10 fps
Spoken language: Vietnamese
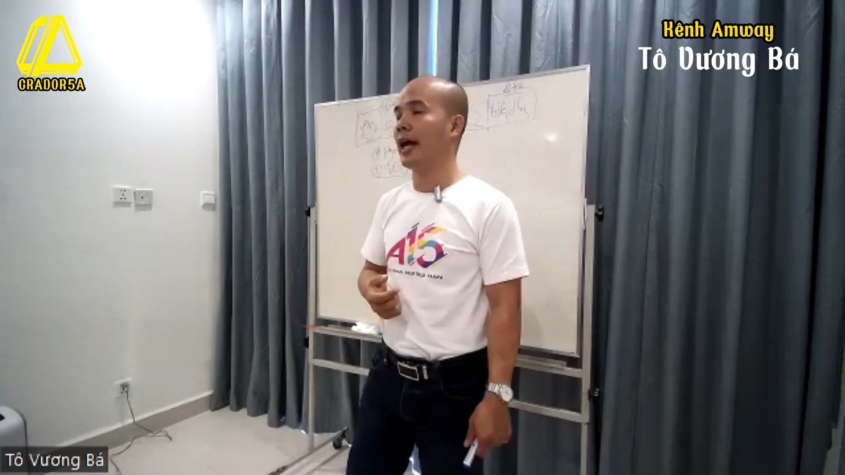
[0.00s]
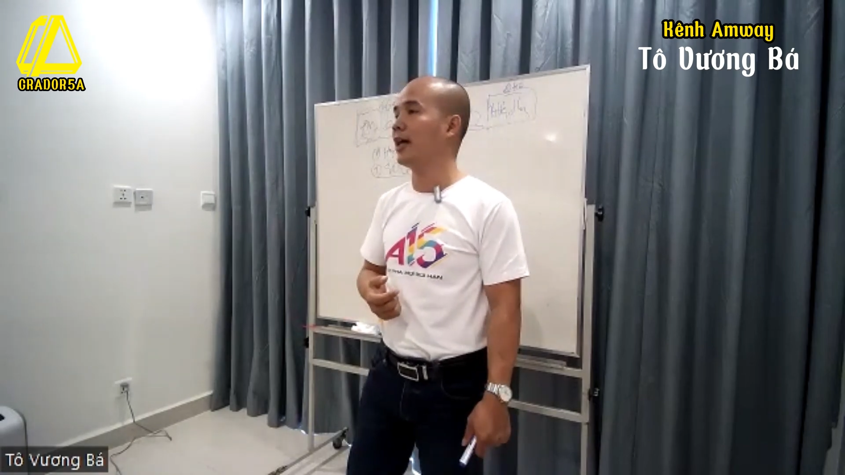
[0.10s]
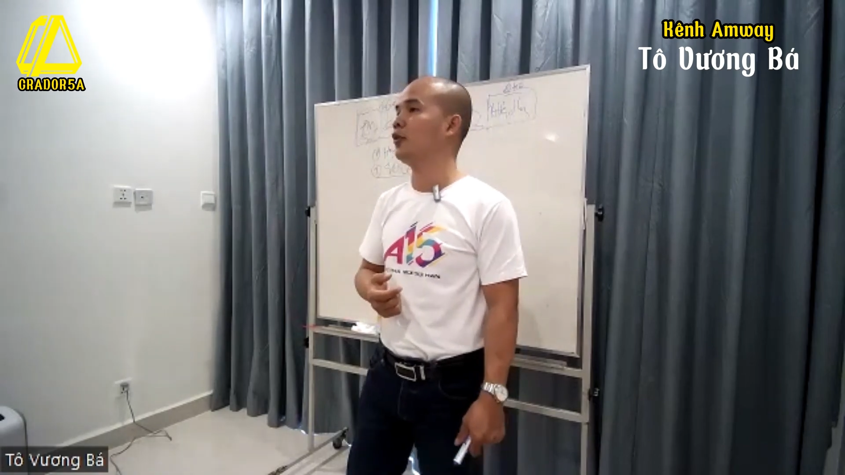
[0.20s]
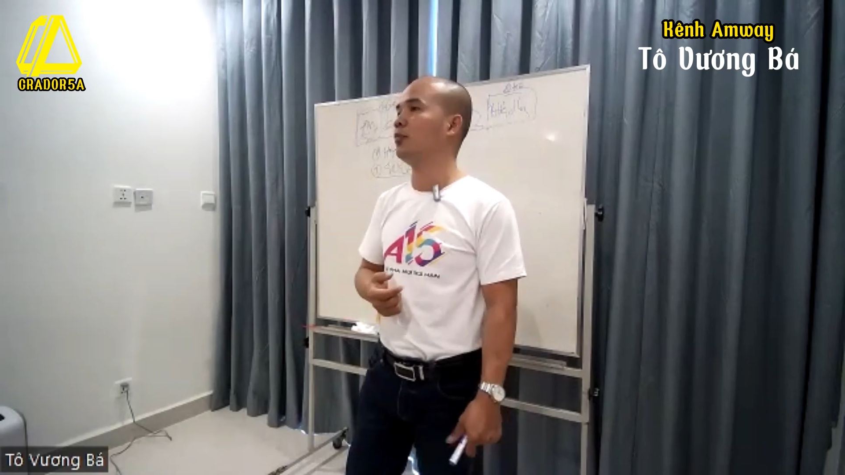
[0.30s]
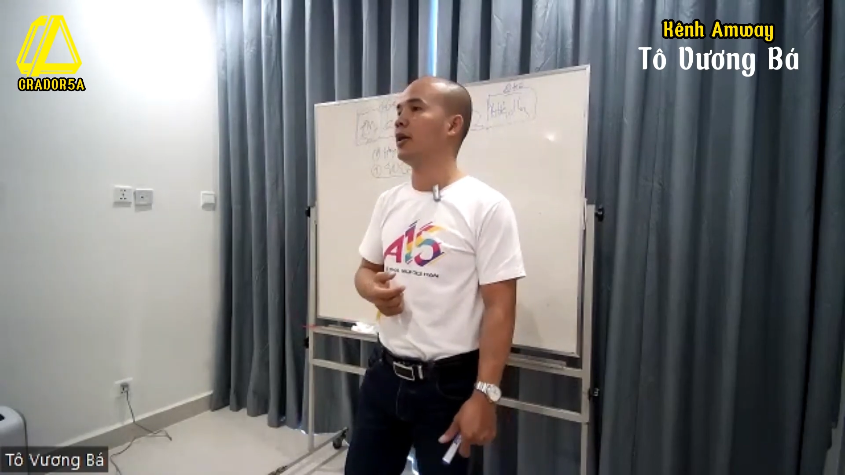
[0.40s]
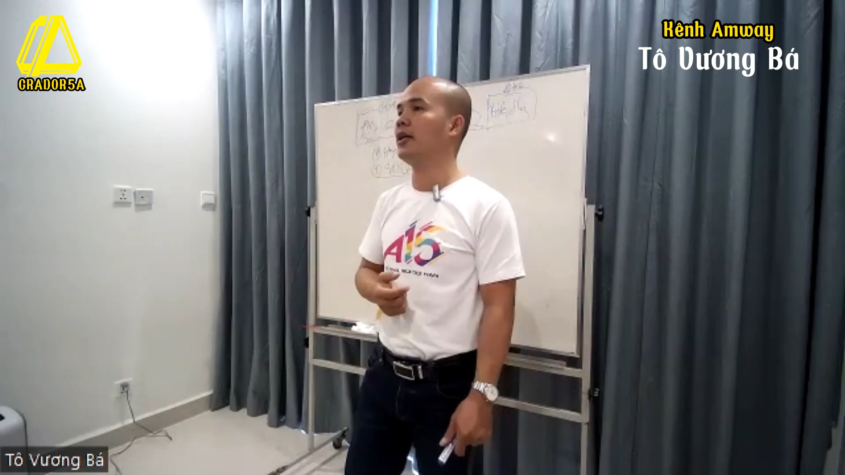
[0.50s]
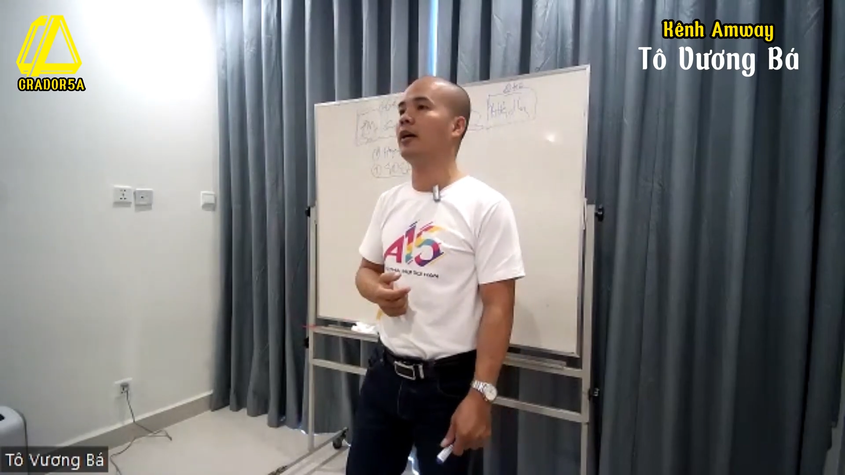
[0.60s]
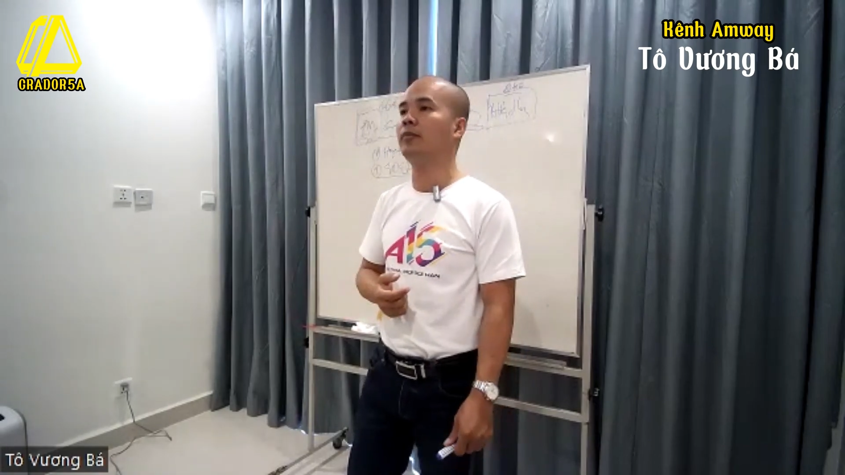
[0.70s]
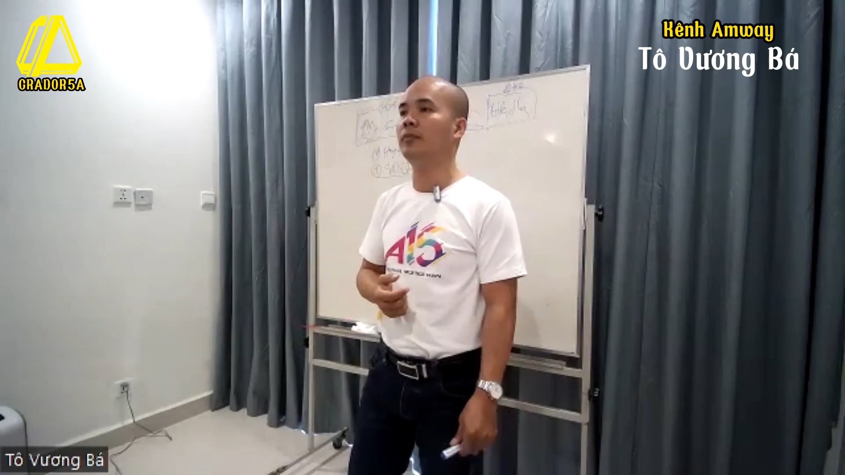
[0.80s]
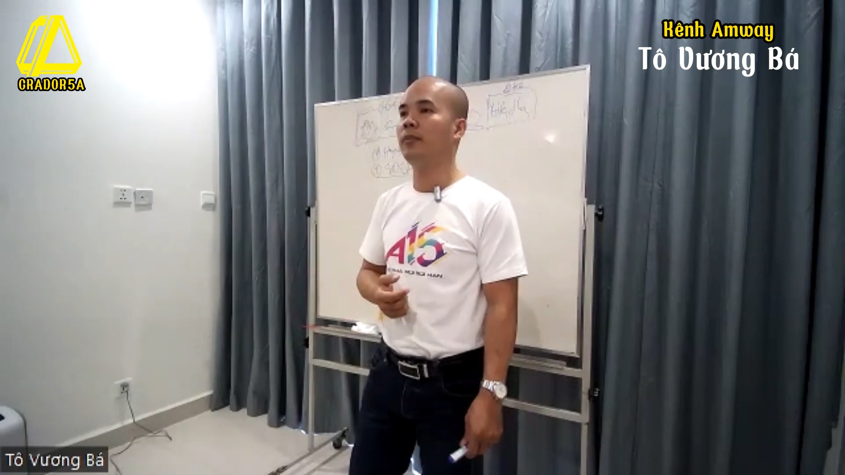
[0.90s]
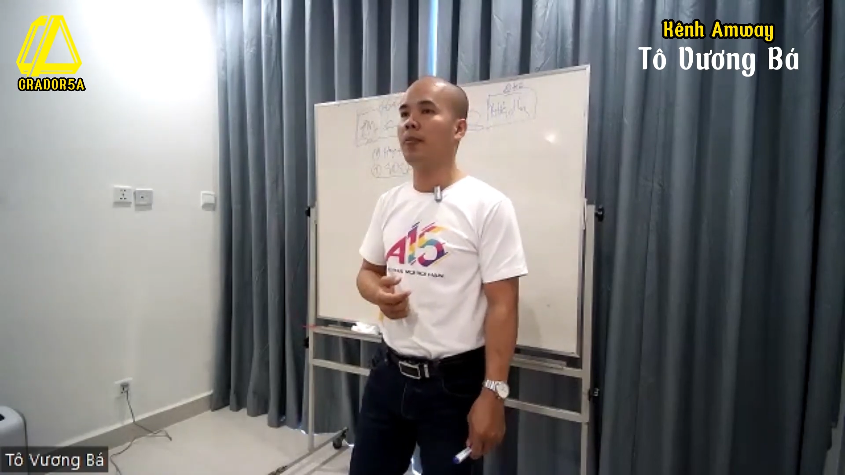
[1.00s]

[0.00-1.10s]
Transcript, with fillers: thà xúc miệng không